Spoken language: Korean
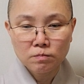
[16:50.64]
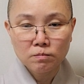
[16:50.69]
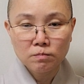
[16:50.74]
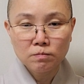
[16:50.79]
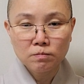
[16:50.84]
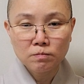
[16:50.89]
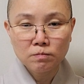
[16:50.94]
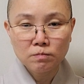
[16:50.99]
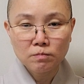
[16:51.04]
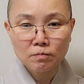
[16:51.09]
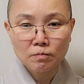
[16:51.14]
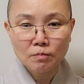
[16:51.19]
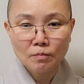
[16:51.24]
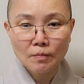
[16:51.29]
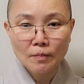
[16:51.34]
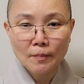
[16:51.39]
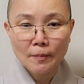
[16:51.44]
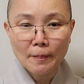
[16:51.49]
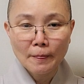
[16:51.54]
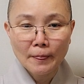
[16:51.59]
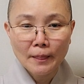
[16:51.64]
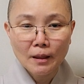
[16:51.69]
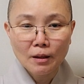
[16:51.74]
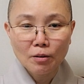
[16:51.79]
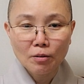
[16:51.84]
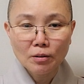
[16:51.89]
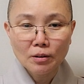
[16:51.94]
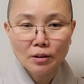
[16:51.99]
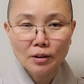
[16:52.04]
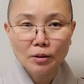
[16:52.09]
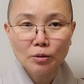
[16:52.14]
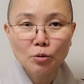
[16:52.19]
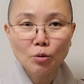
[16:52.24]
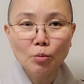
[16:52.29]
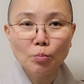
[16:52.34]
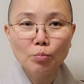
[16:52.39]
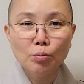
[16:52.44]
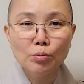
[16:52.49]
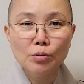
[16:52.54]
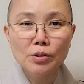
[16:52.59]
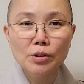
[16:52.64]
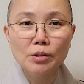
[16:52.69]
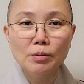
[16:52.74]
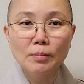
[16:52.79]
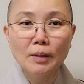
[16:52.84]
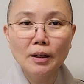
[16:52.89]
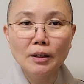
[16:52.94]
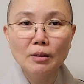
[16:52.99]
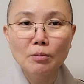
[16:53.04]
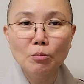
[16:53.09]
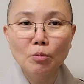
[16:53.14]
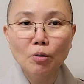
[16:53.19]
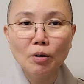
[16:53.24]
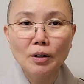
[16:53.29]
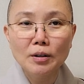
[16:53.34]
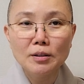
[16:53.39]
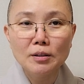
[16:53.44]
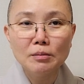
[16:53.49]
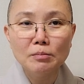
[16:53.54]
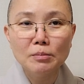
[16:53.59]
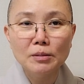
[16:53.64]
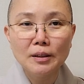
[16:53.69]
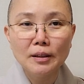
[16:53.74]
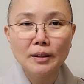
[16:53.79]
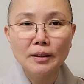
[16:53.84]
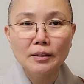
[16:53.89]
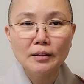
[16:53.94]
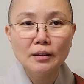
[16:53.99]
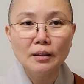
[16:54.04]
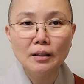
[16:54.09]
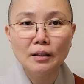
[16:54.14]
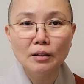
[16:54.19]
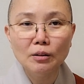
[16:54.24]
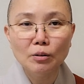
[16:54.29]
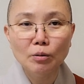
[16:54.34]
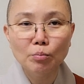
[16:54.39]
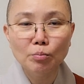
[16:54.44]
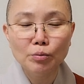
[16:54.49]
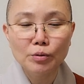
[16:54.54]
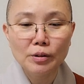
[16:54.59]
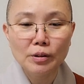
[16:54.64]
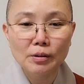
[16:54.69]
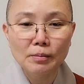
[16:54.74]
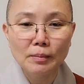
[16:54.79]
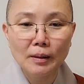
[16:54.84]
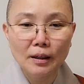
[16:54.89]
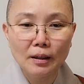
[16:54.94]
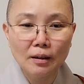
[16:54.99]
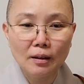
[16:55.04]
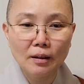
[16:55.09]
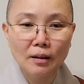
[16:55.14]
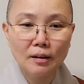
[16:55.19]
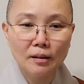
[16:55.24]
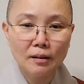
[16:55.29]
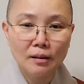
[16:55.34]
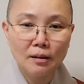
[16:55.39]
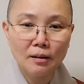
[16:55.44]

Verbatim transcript: 음. 여기다 덧붙일 말이 뭐가 있습니까? 제가 덧붙일 말이